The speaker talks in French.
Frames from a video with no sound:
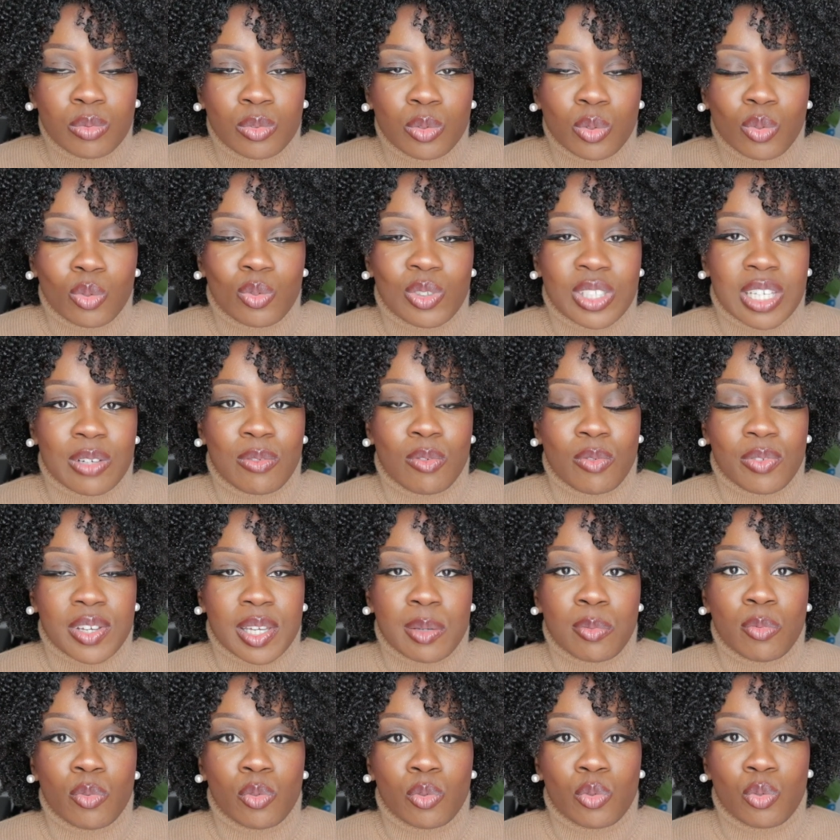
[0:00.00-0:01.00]
Donc nous avons
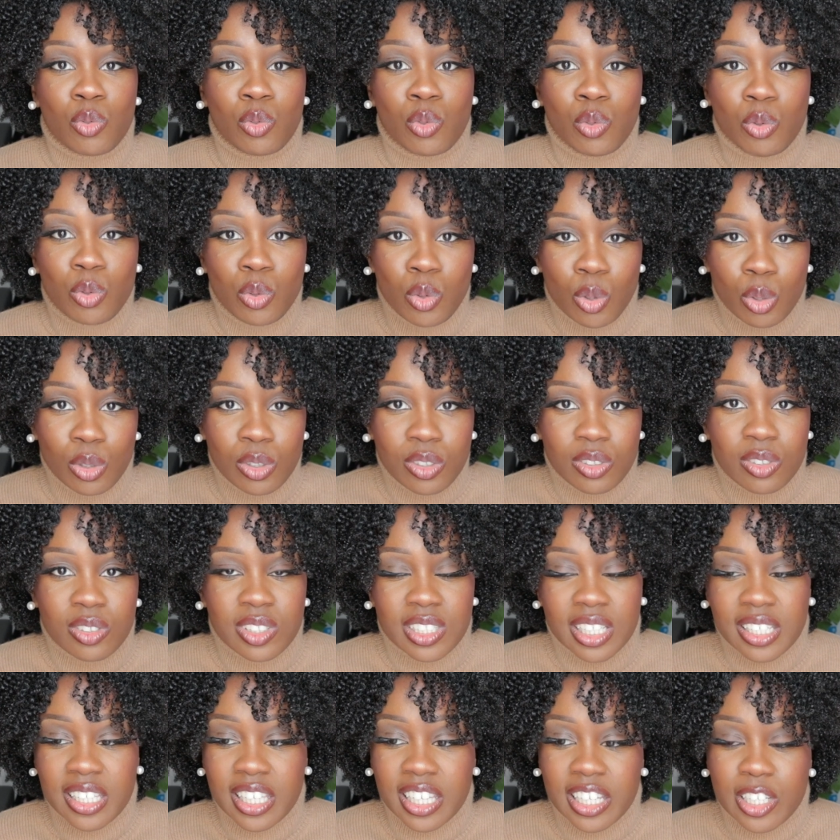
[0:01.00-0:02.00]
vraiment deux
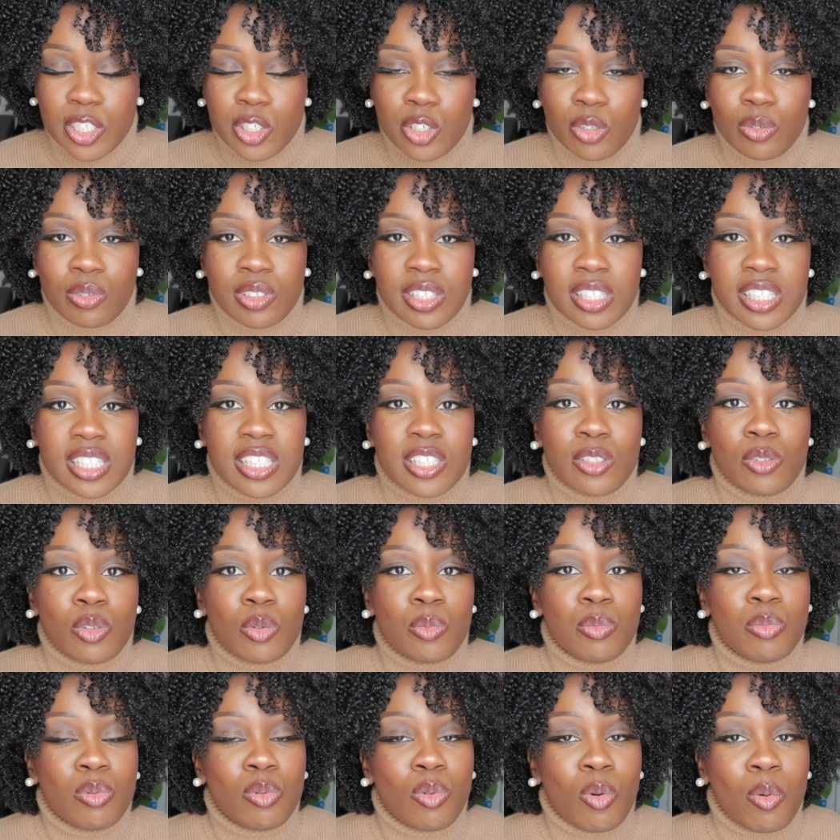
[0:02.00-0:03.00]
ingrédients qui ne
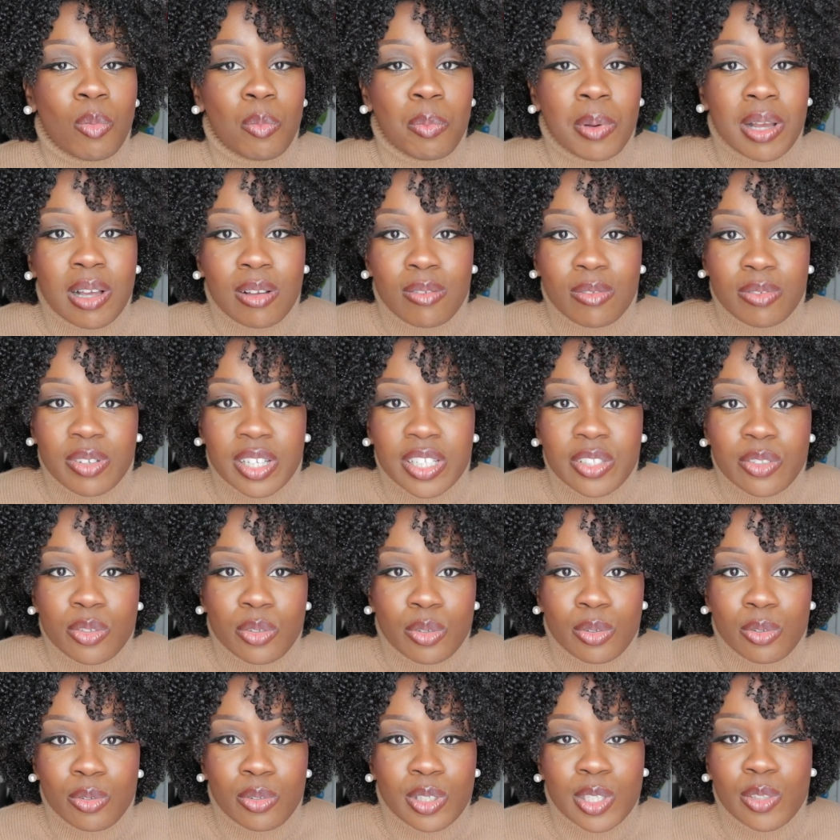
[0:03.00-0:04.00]
pourront pas en fait,
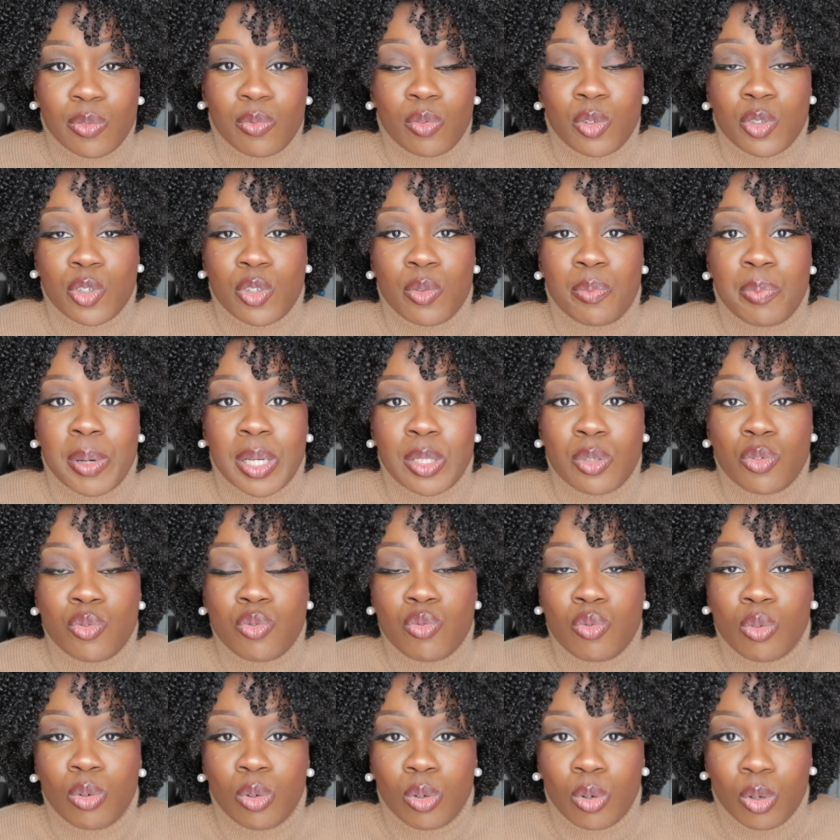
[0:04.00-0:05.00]
euh, qui ne fonctionnent pas du
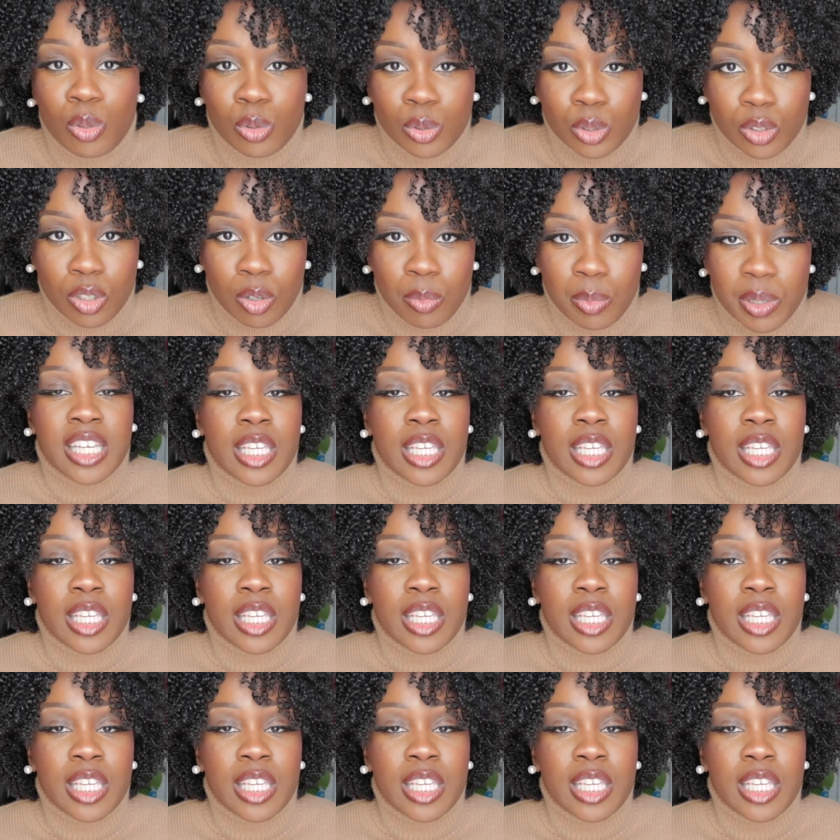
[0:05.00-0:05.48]
tout ensemble.